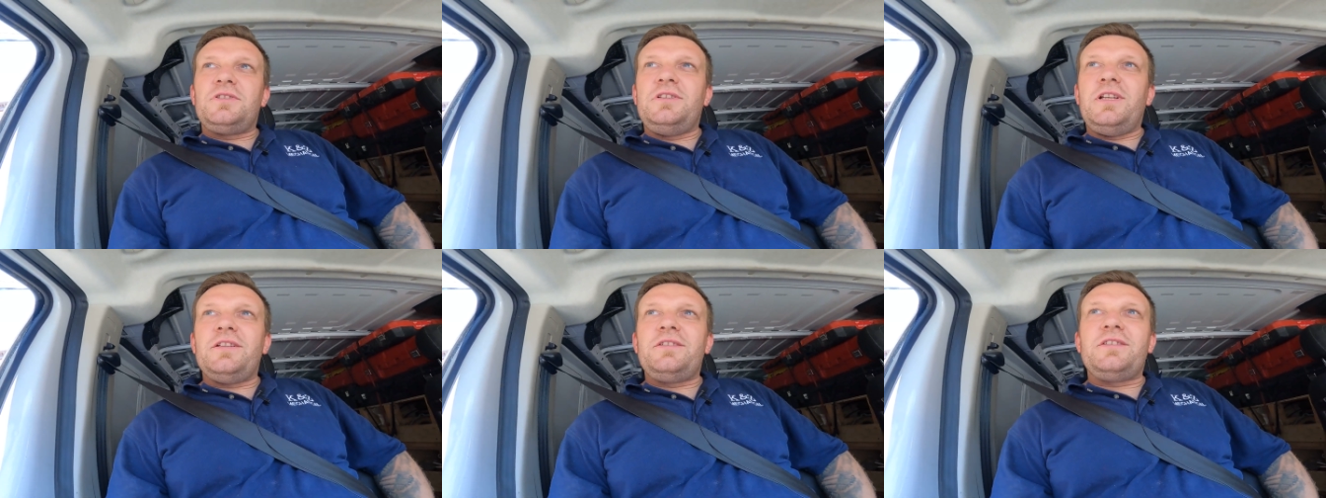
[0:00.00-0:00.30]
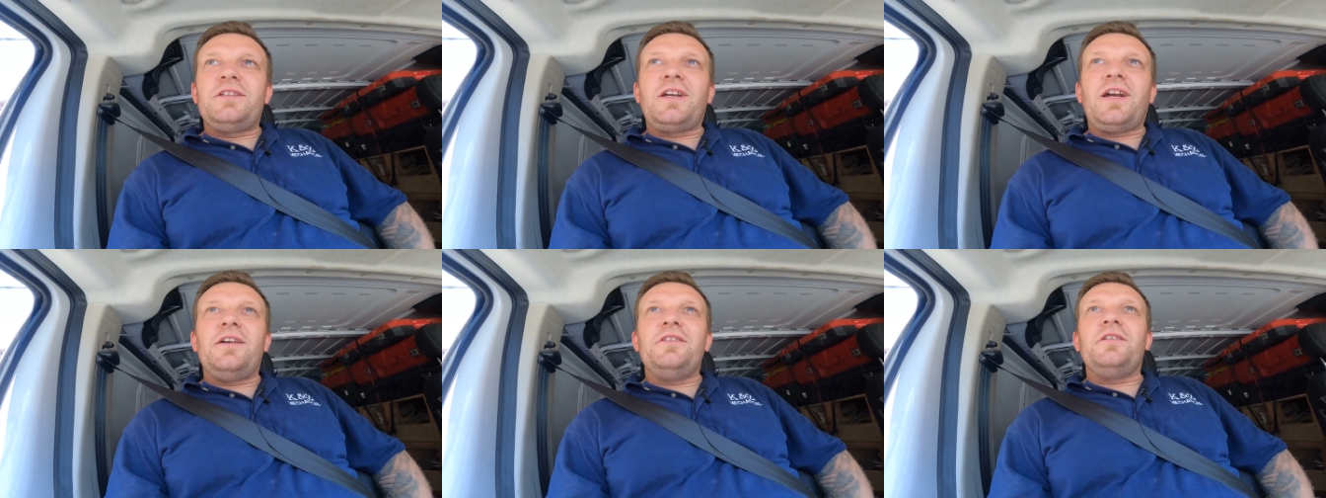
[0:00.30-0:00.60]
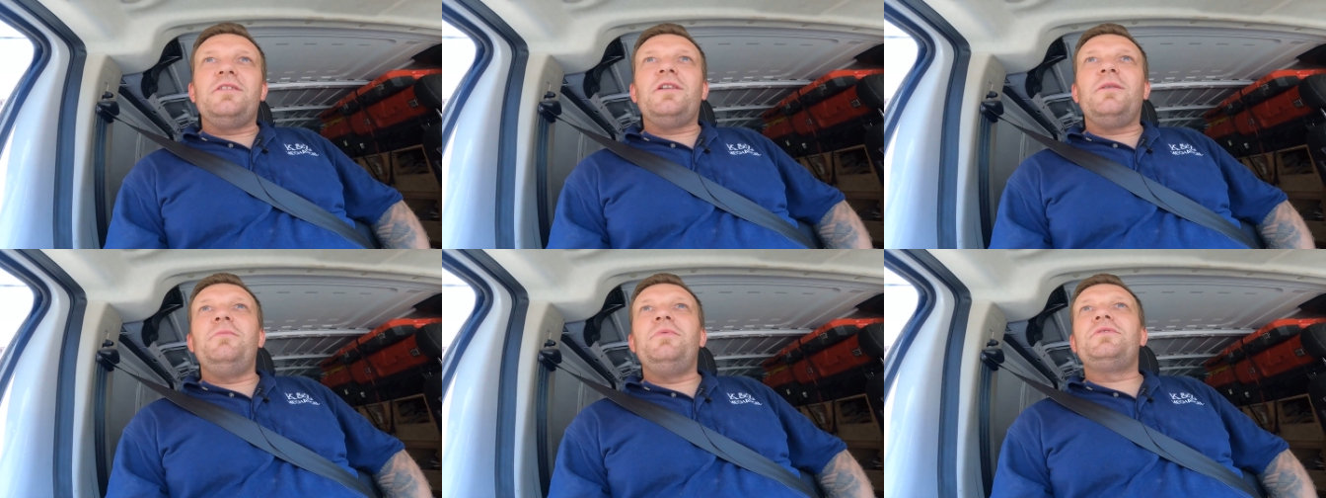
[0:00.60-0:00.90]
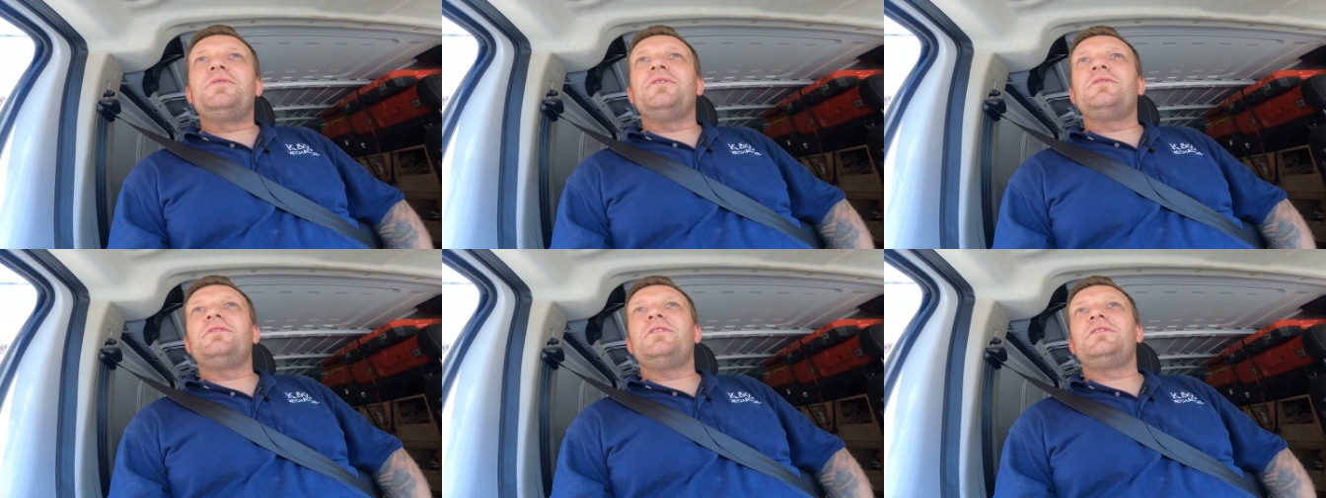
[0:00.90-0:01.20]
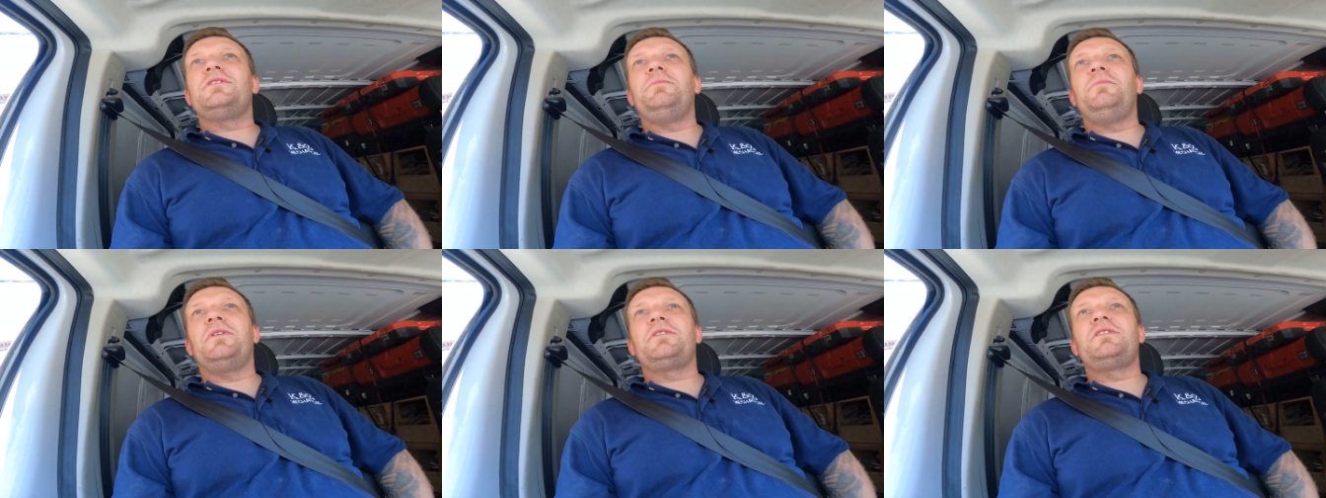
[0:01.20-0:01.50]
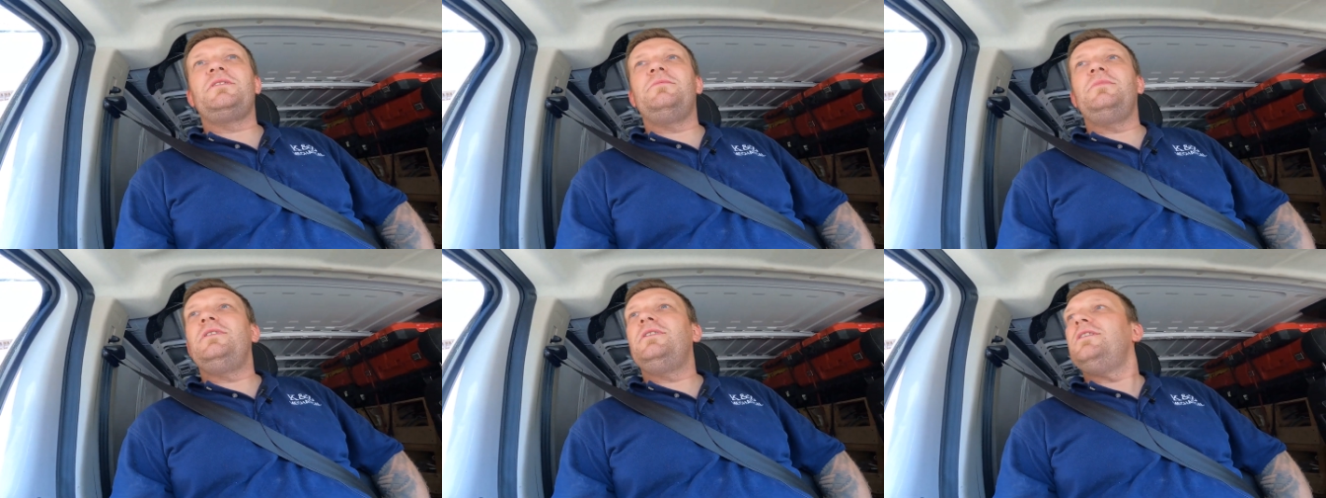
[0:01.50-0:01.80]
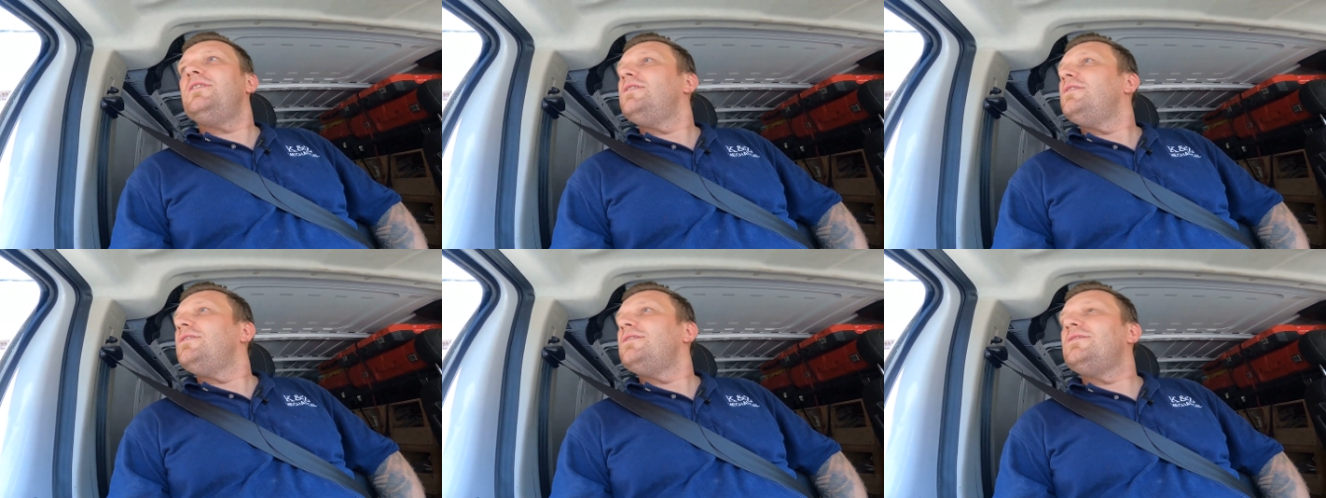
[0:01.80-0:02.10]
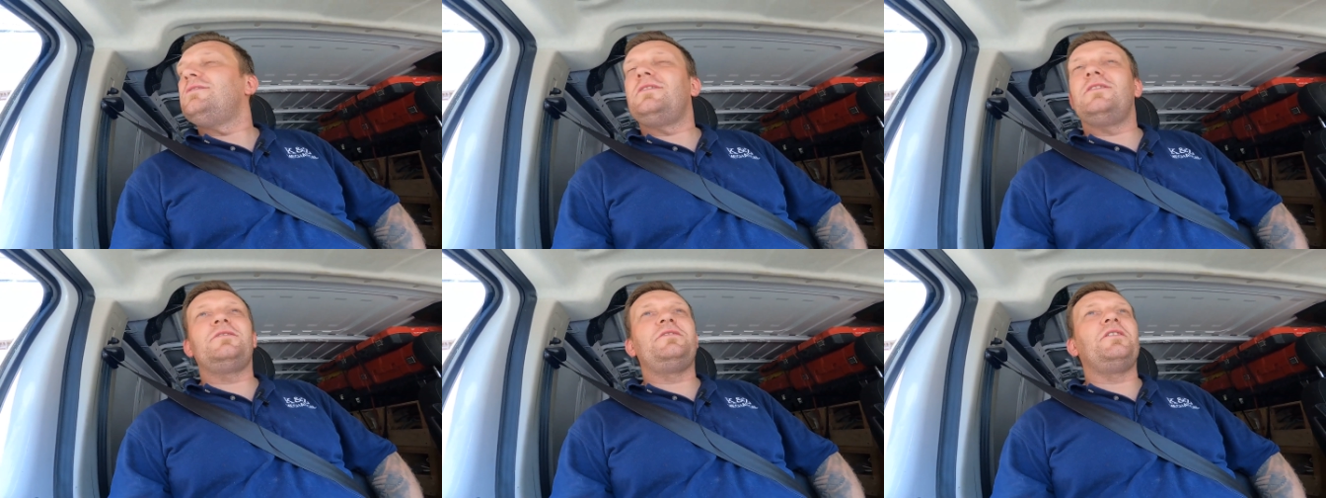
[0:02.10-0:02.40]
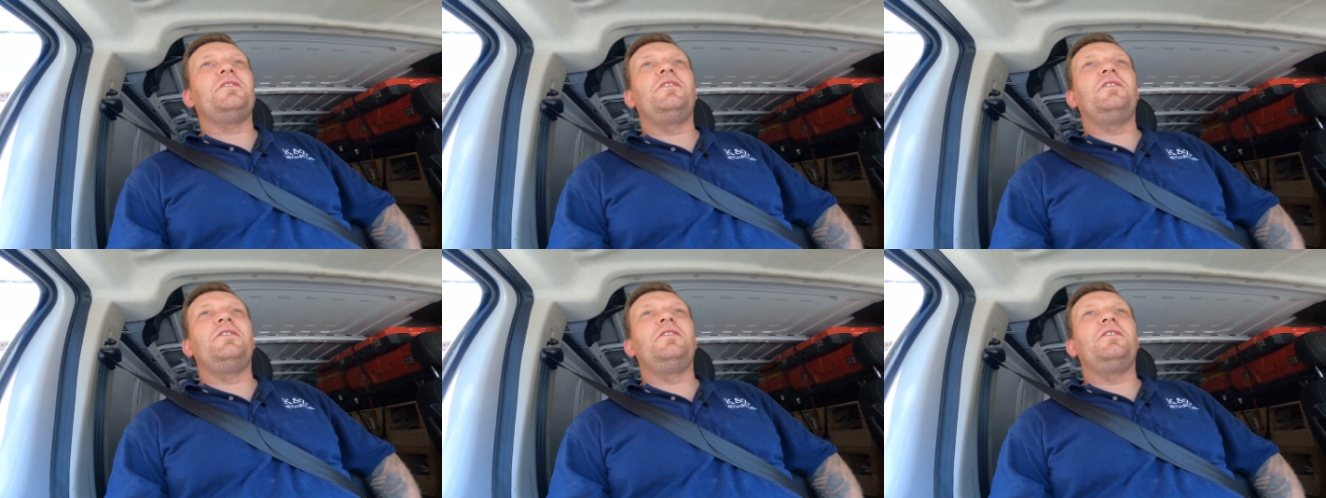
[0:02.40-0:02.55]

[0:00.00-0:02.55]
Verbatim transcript: Śledźcie kanał na bieżąco, zobaczymy co z